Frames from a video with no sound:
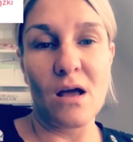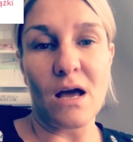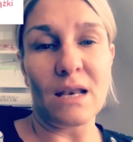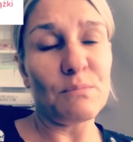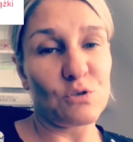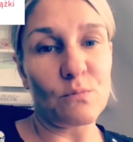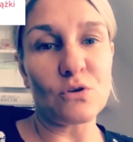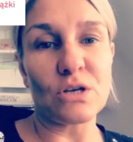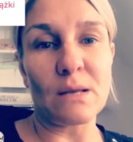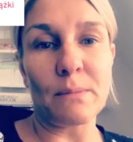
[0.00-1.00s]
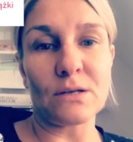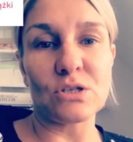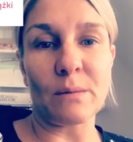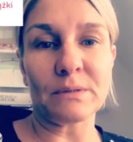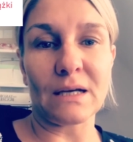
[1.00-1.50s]
Ale być może
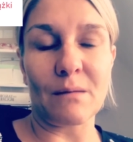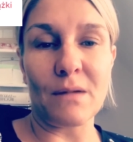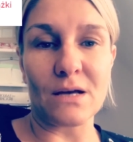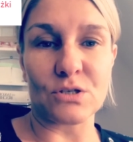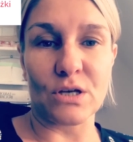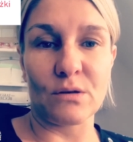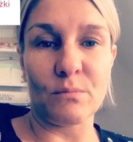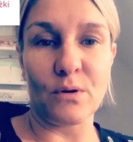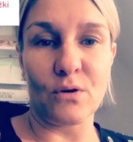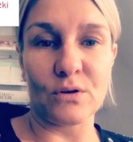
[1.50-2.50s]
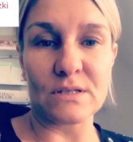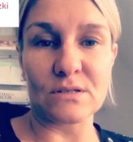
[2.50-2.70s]
najbardziej apteka marzeń, bo jest to